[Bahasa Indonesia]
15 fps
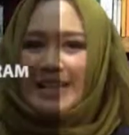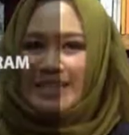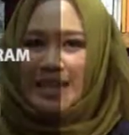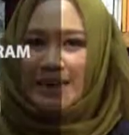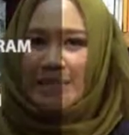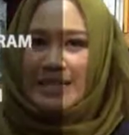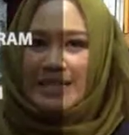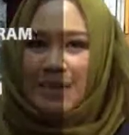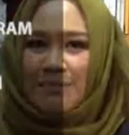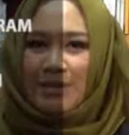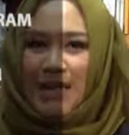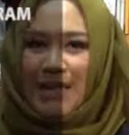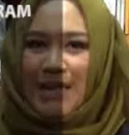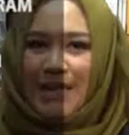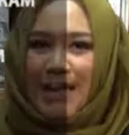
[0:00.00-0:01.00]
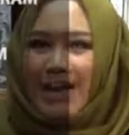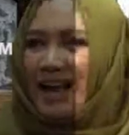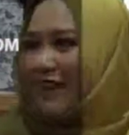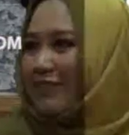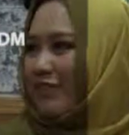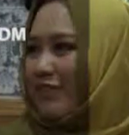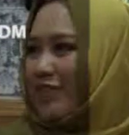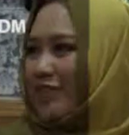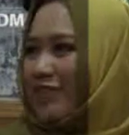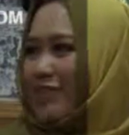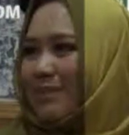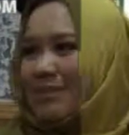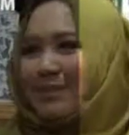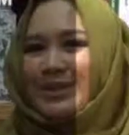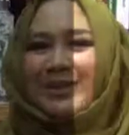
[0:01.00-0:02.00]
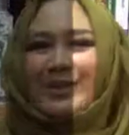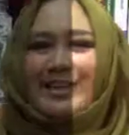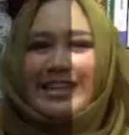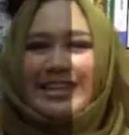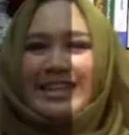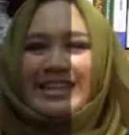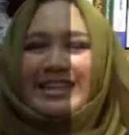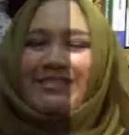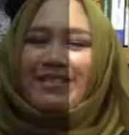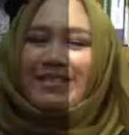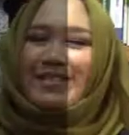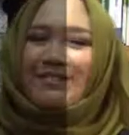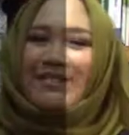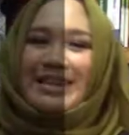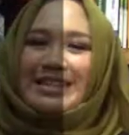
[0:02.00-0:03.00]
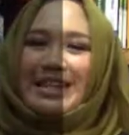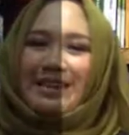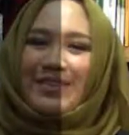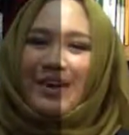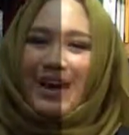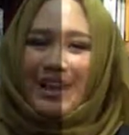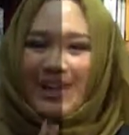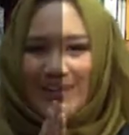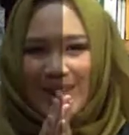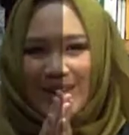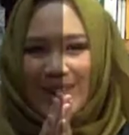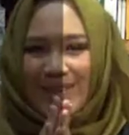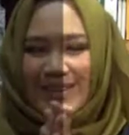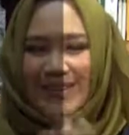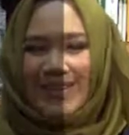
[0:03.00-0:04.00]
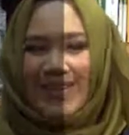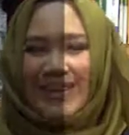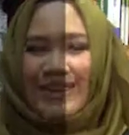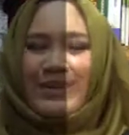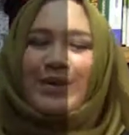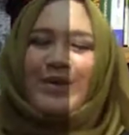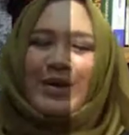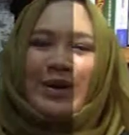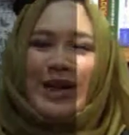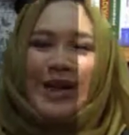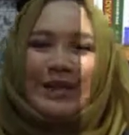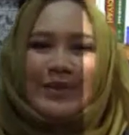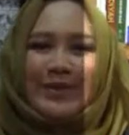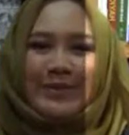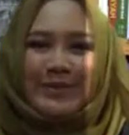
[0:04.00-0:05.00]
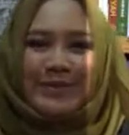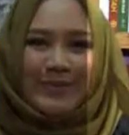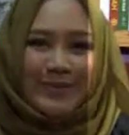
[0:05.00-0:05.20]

Saya Herbal Septiana dan Kak Evan Kansar pamit undur diri. Sampai jumpa. Assalamualaikum warahmatullahi wabarakatuh.